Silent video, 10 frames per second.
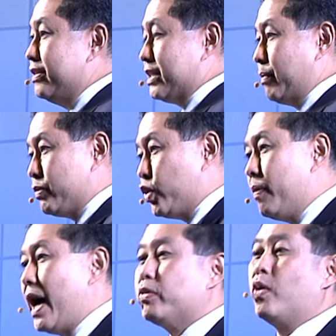สำหรับสุข
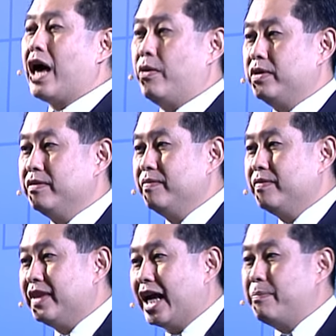ภาพตัวเรา
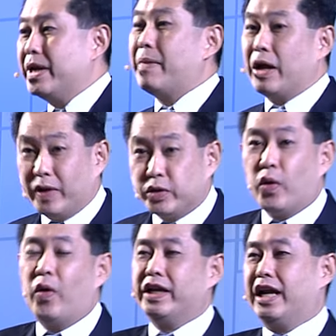นะครับไม่ได้หมายความว่าทุก
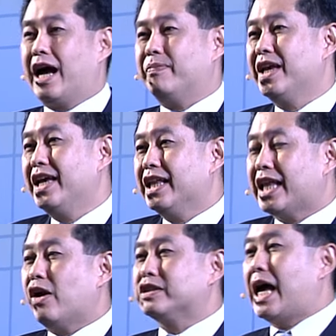คนนะครับ
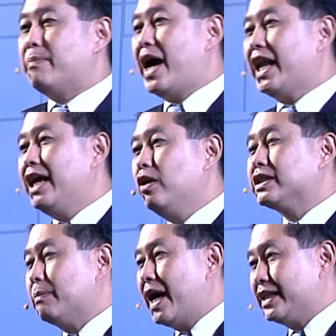ถ้าเราสามารถให้ลด
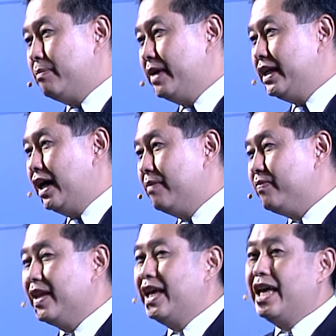สัมผัสยังเหมือนเดิม
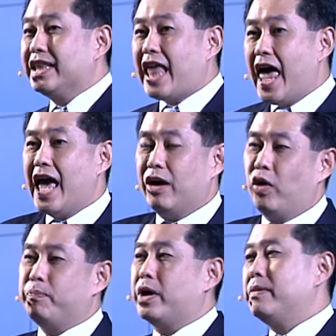แต่ล
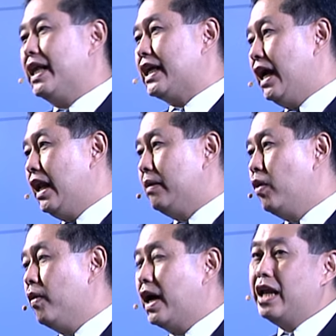ดปริมาณไขมันล
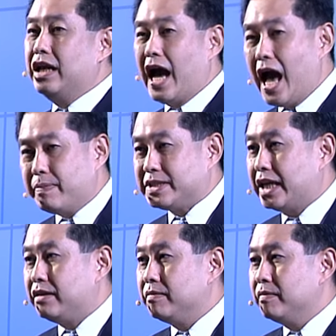งให้เหลือ ห้าเปอร์เซ็น
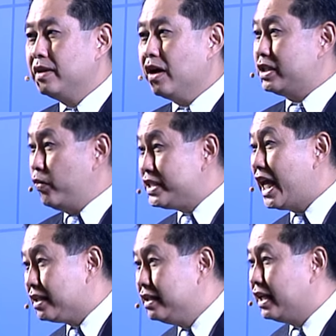ต์ ก็จะวิเศษ
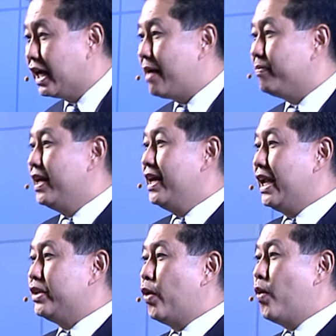ขึ้นนะครับ
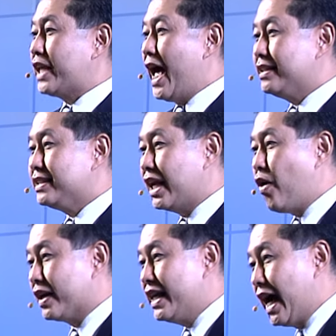เรายังคงทานไส้กรอ
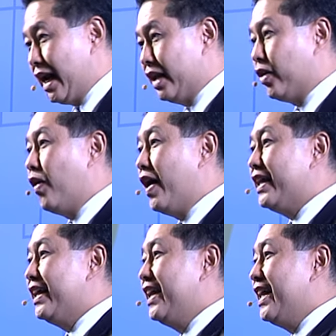กได้อย่างอร่อย
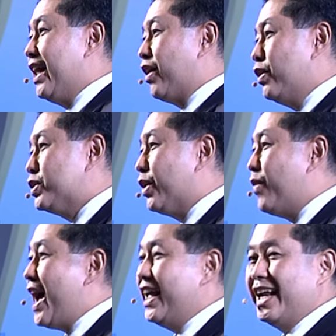แล้วเรารู้สึก
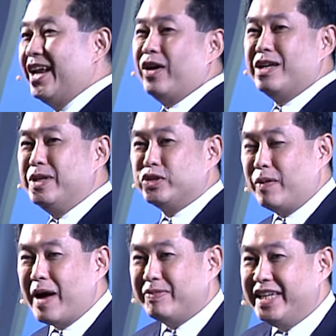ว่าเราก็ยังมีสุข
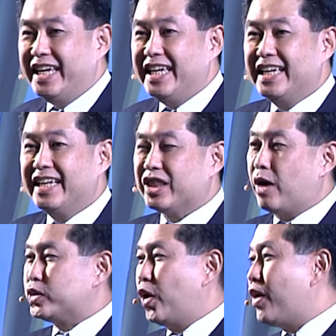ภาพที่ดีตอบ
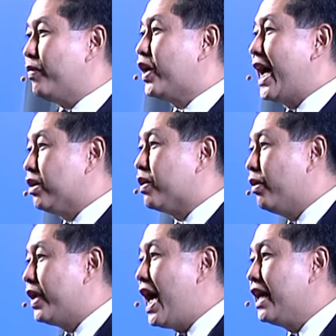สนองความต้องการของเรา
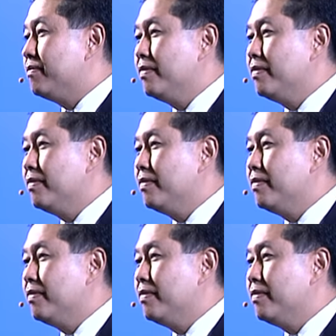ได้